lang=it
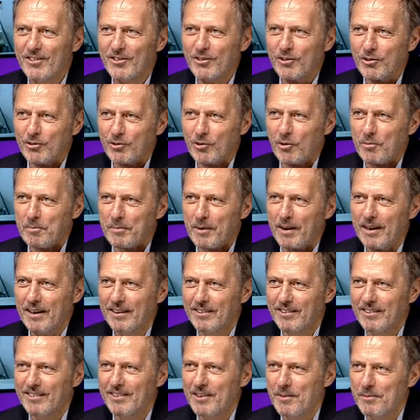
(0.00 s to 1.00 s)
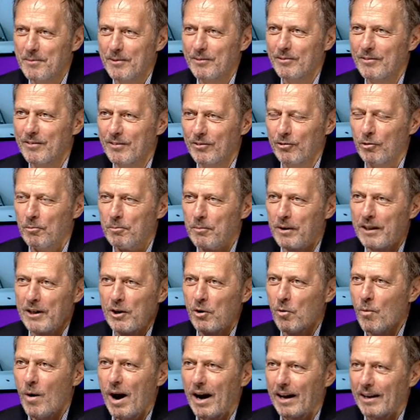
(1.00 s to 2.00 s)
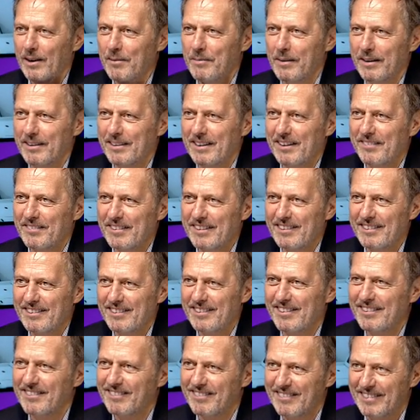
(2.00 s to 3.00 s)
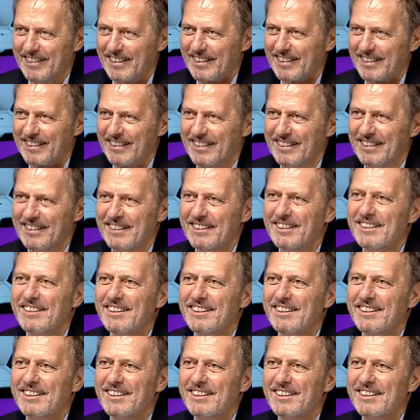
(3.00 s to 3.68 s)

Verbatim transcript: sotto il palato, tipo sotto un sublinguale praticamente. Sì, sublinguale, una... sì,